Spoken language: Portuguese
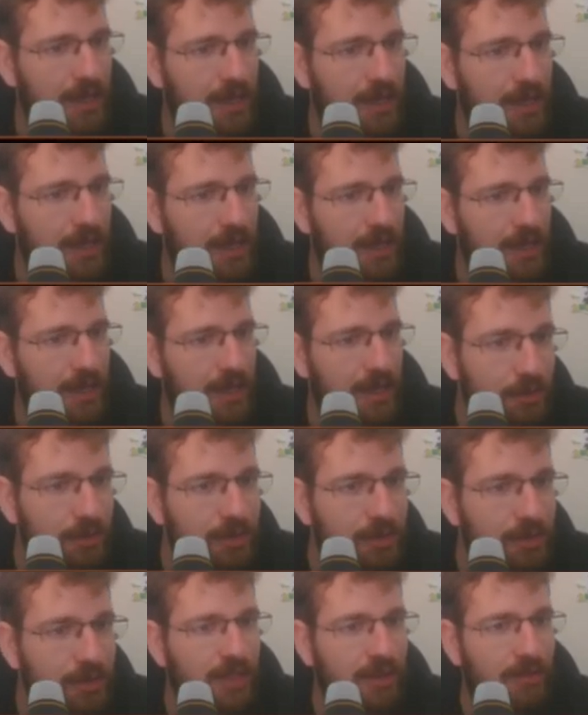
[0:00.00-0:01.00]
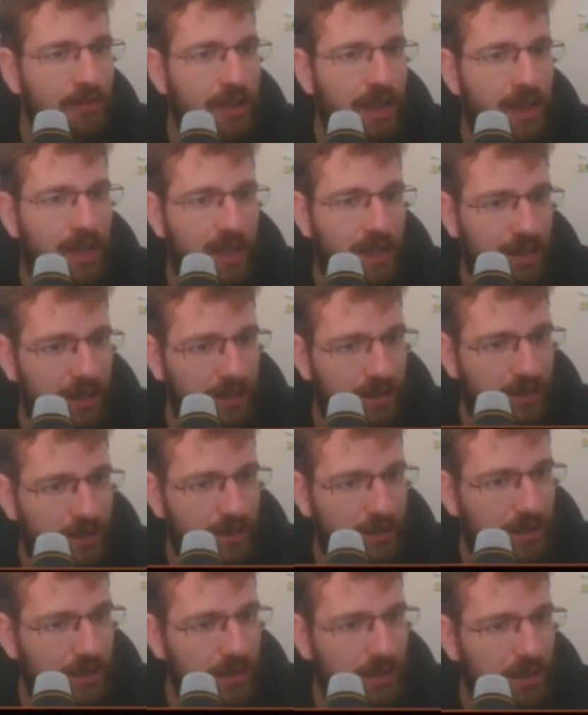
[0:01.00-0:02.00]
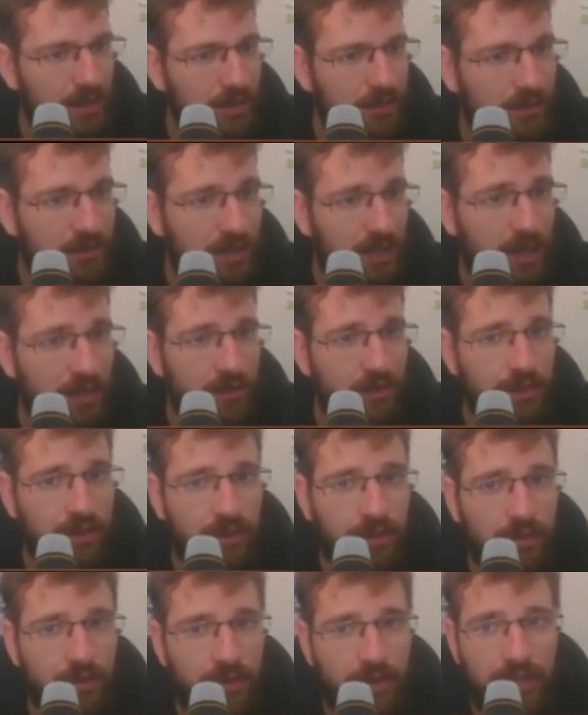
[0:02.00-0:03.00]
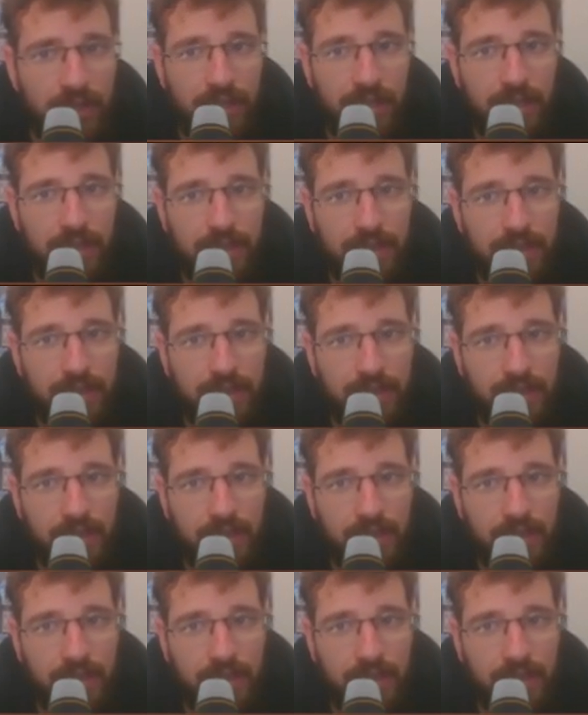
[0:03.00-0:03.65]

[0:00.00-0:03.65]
em busca do ar. Dragão Arco-Íris.